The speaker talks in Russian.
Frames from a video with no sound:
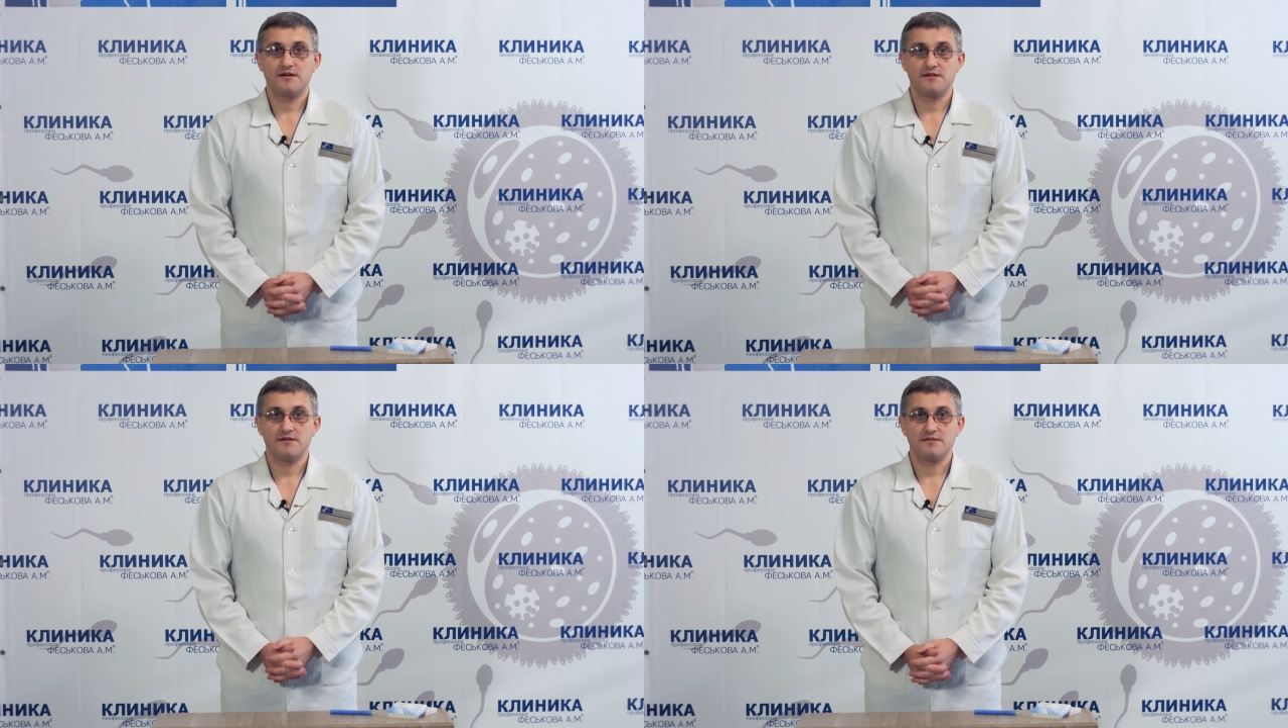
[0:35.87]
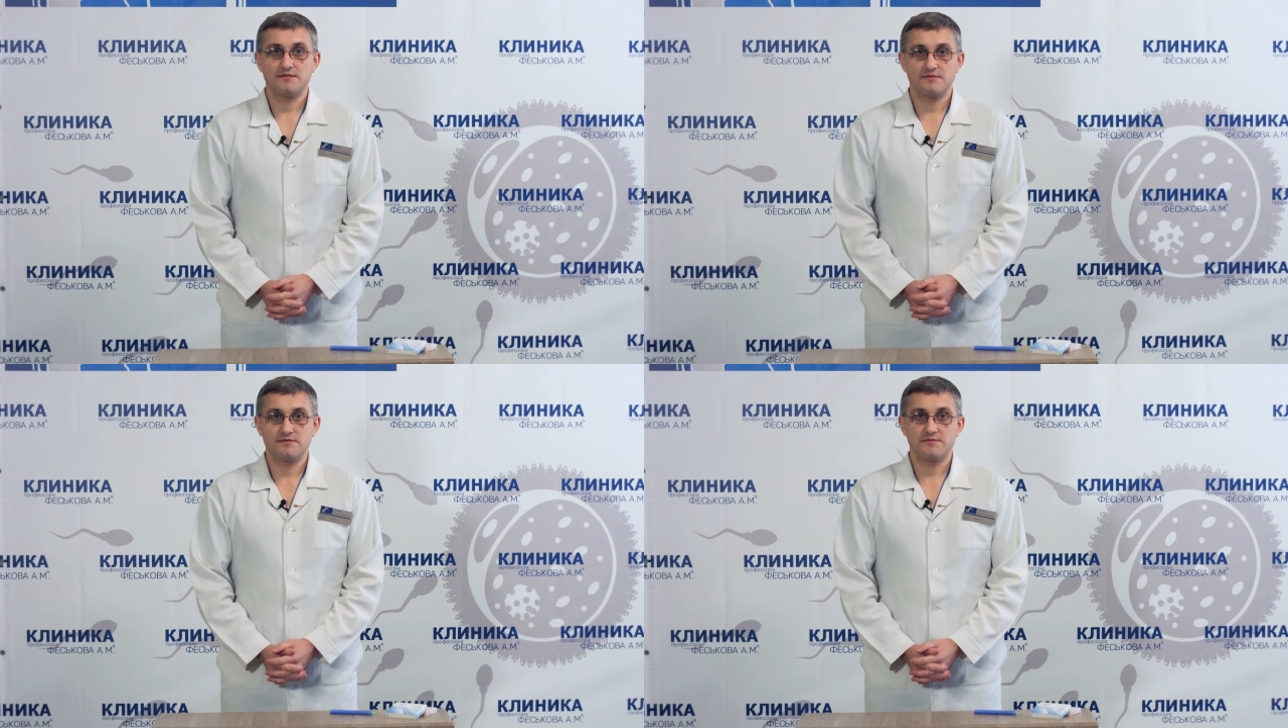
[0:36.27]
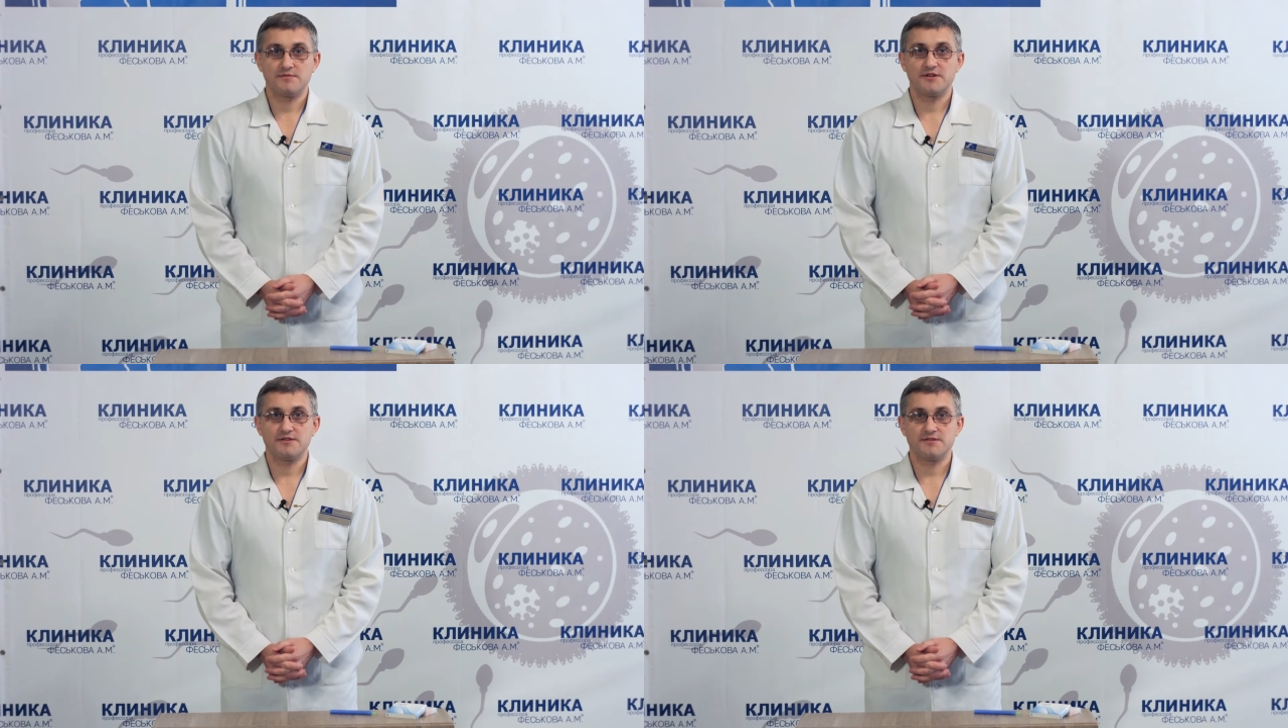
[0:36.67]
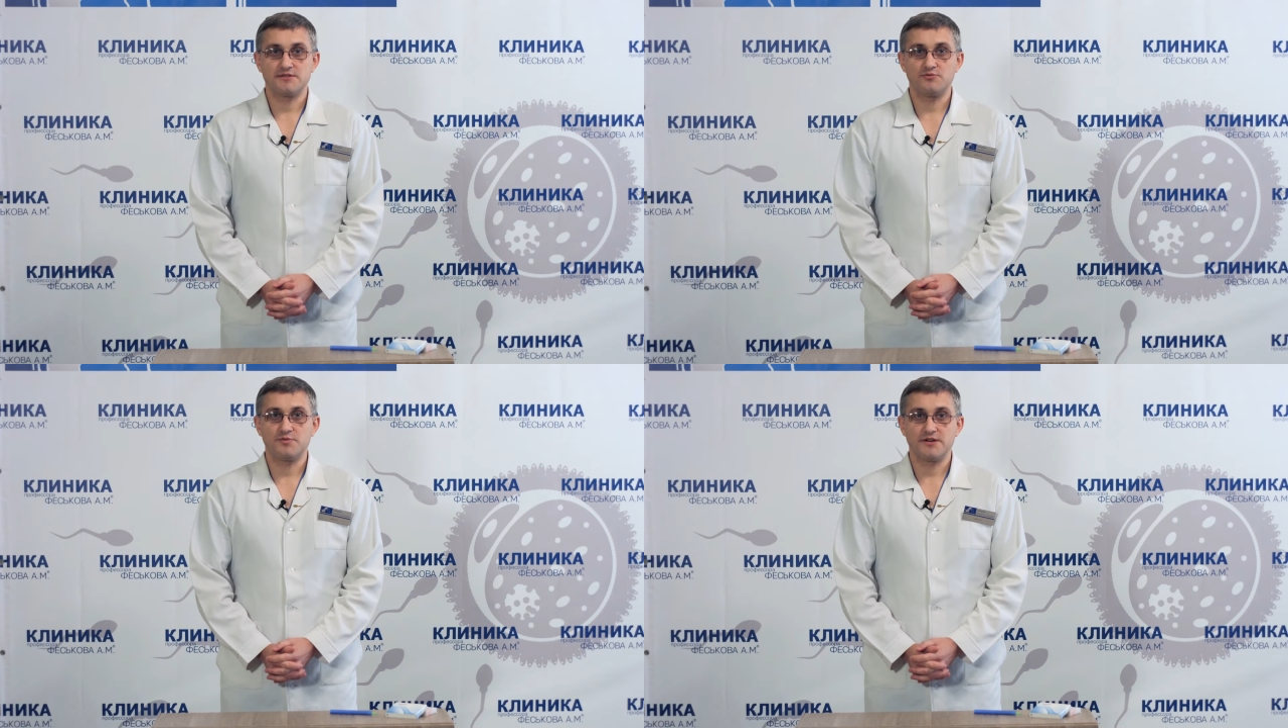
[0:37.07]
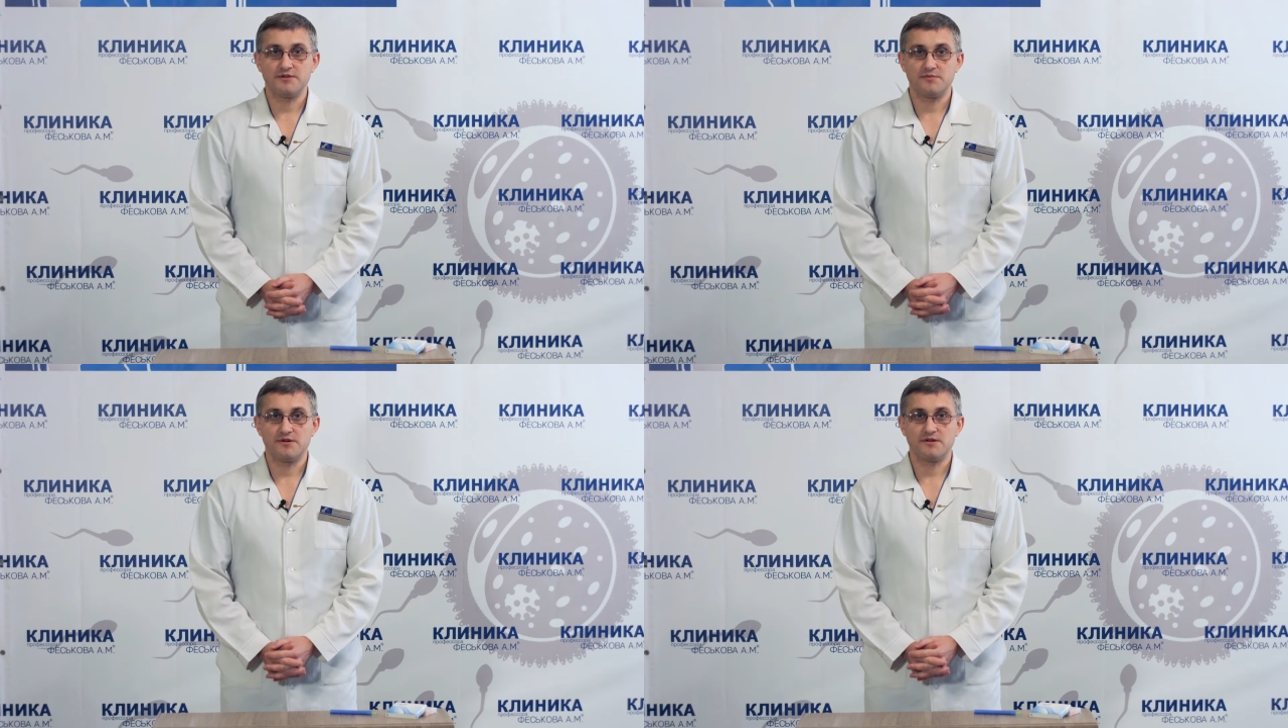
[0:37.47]
а, мы
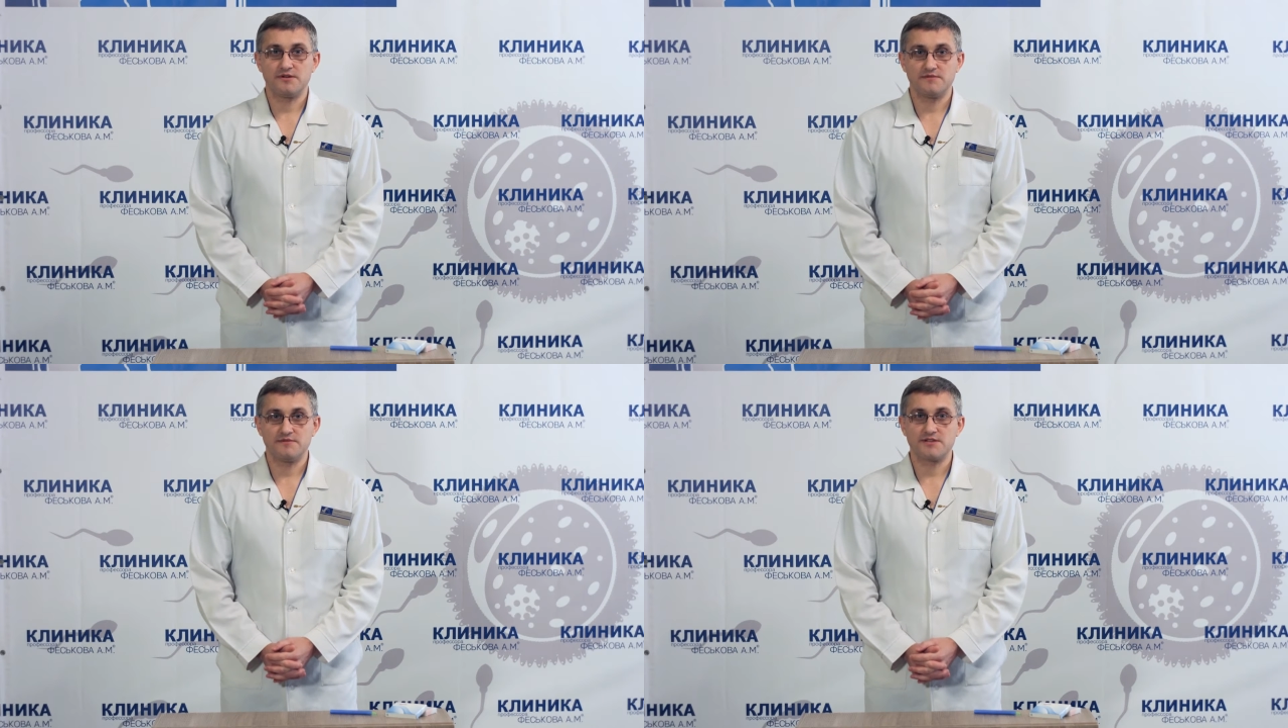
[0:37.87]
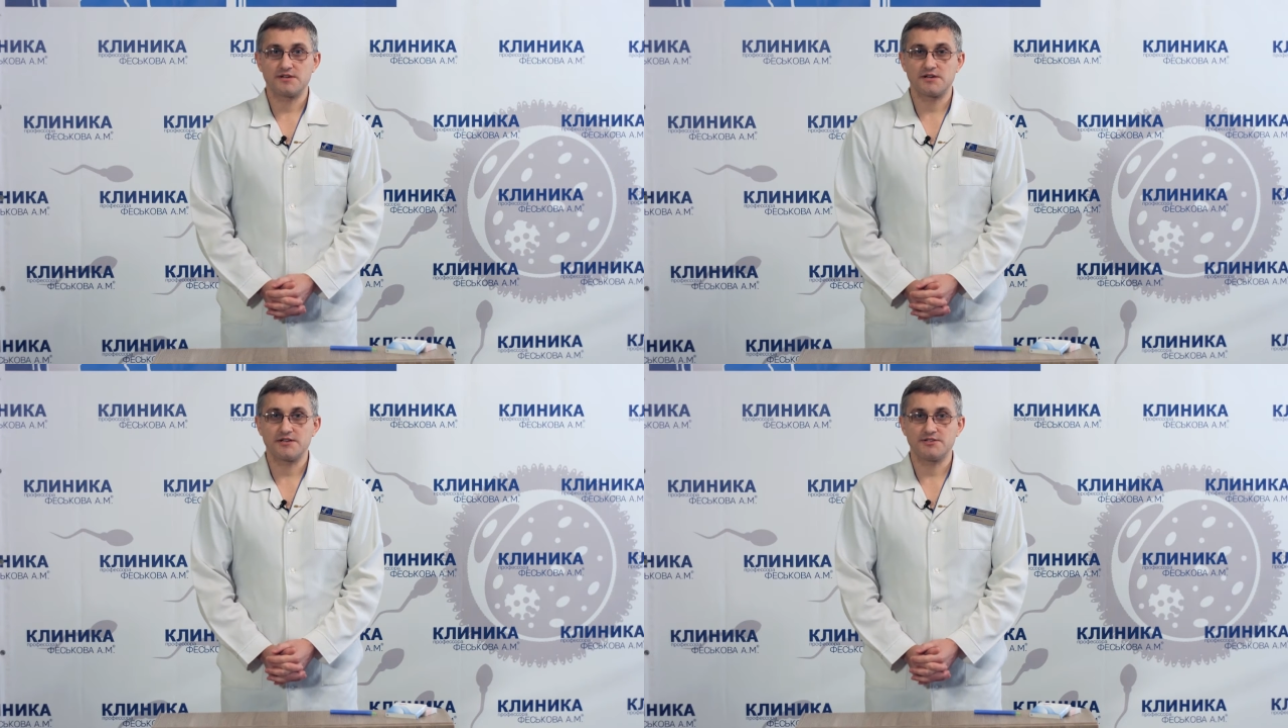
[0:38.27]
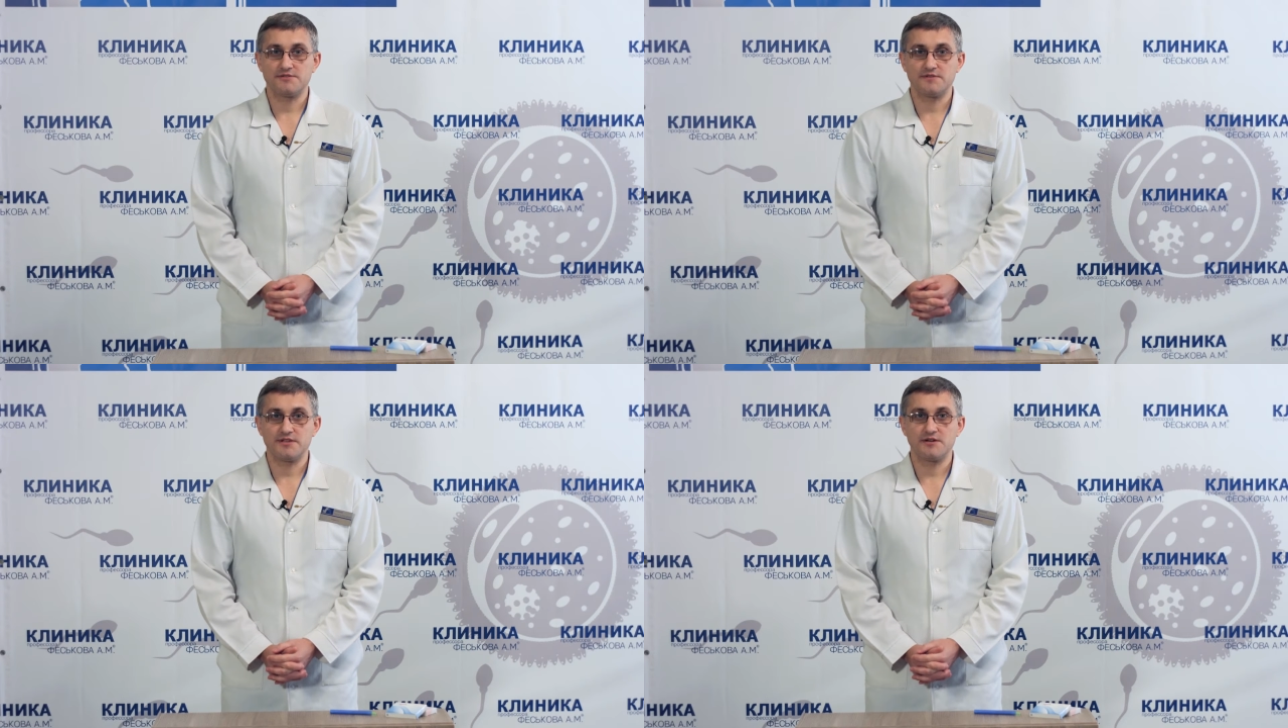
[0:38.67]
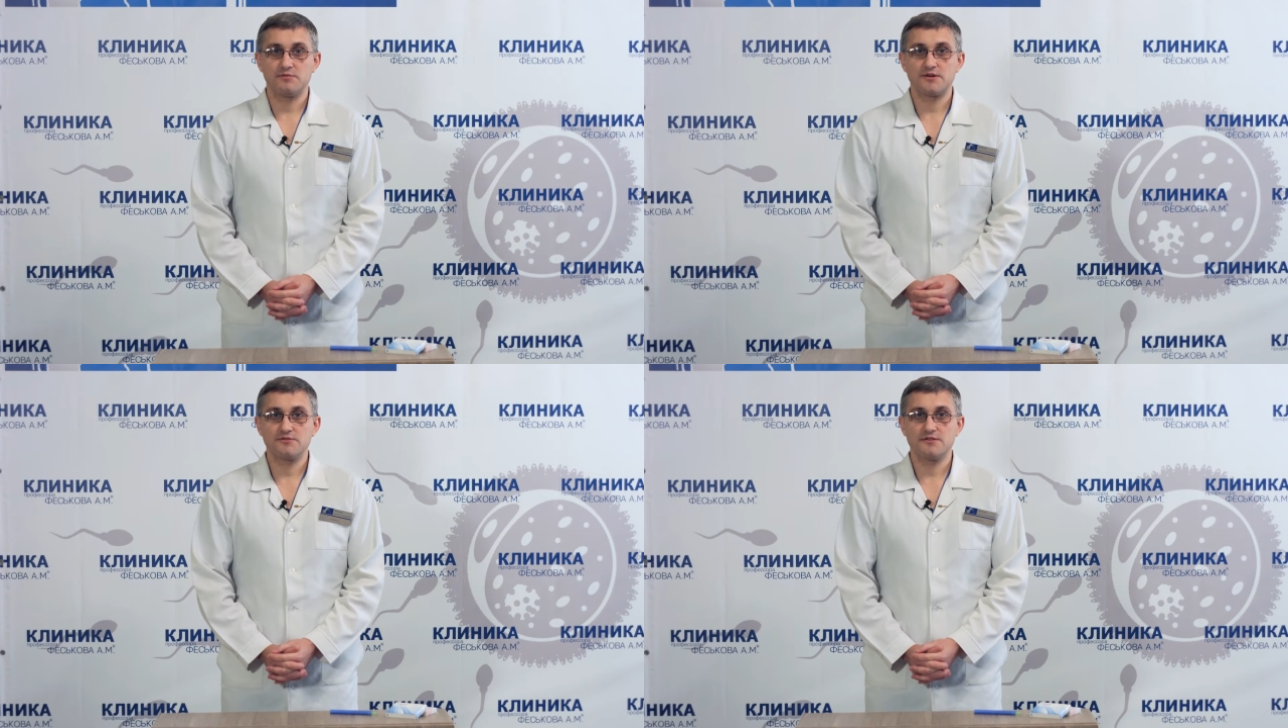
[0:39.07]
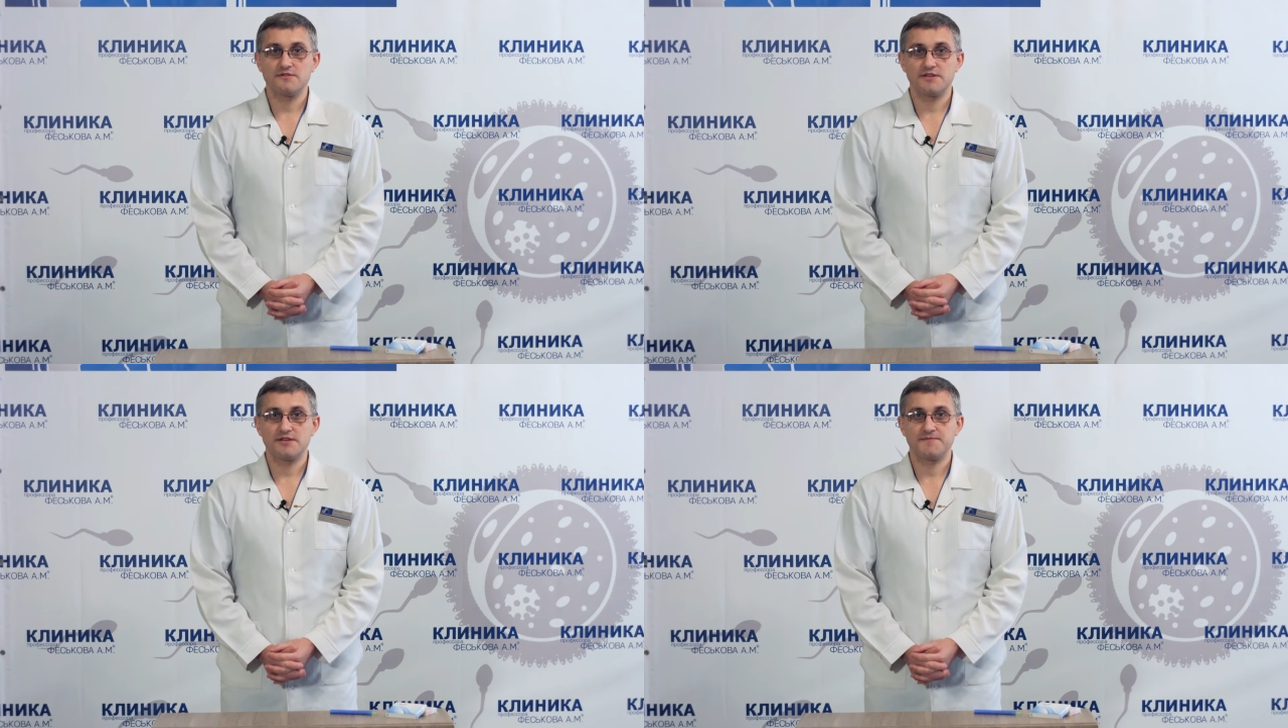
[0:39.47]
закупаем высококачественное
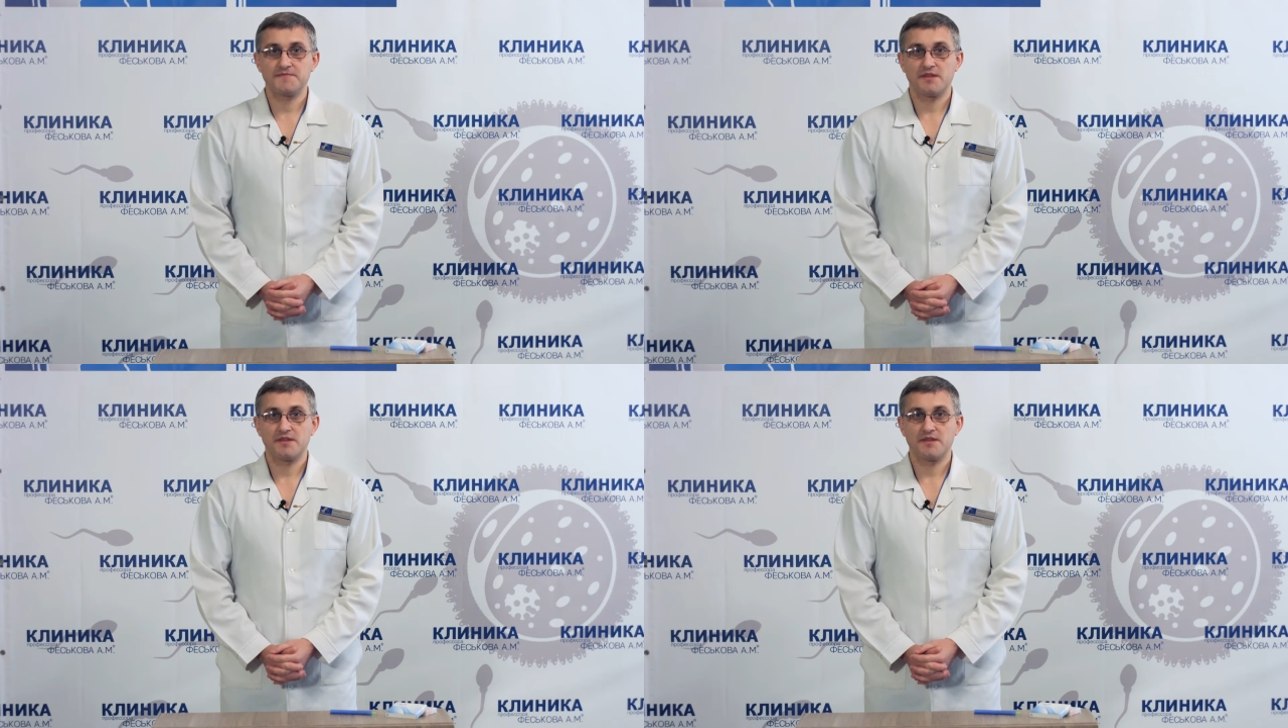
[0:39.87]
оборудование